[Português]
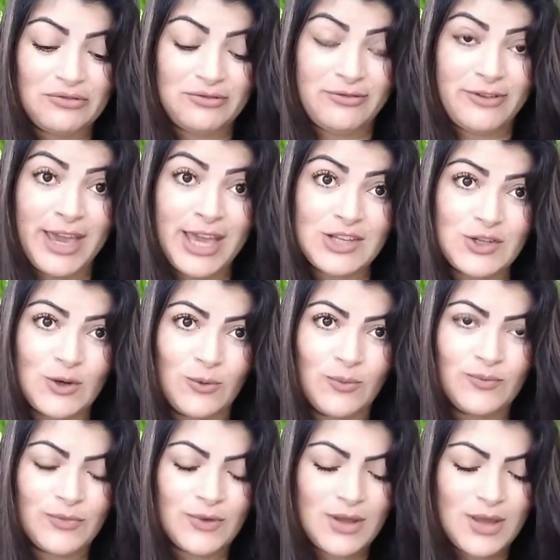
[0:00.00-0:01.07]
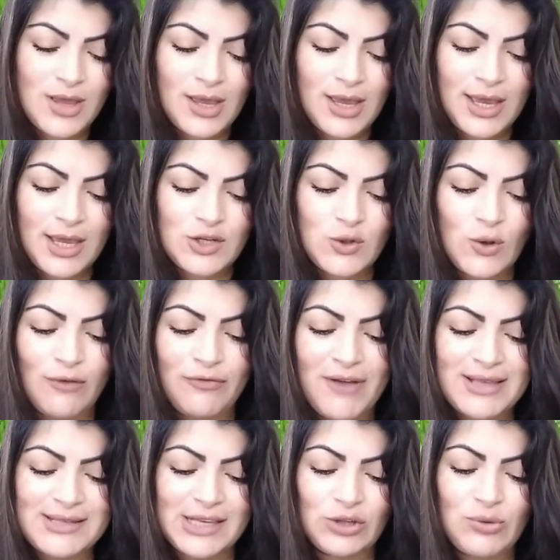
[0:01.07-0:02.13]
Vejam, estou
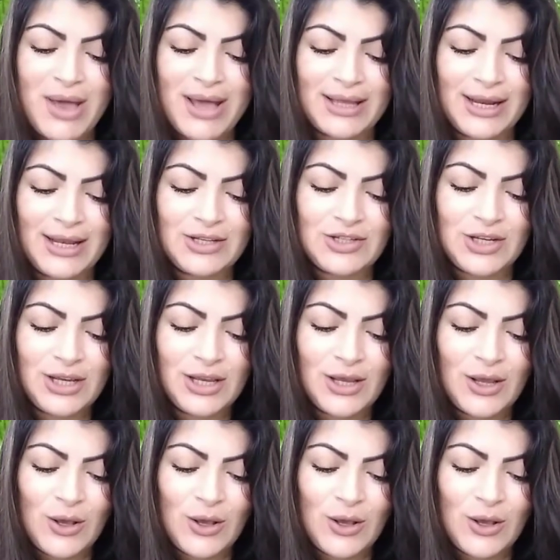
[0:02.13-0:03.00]
fazendo uma grande,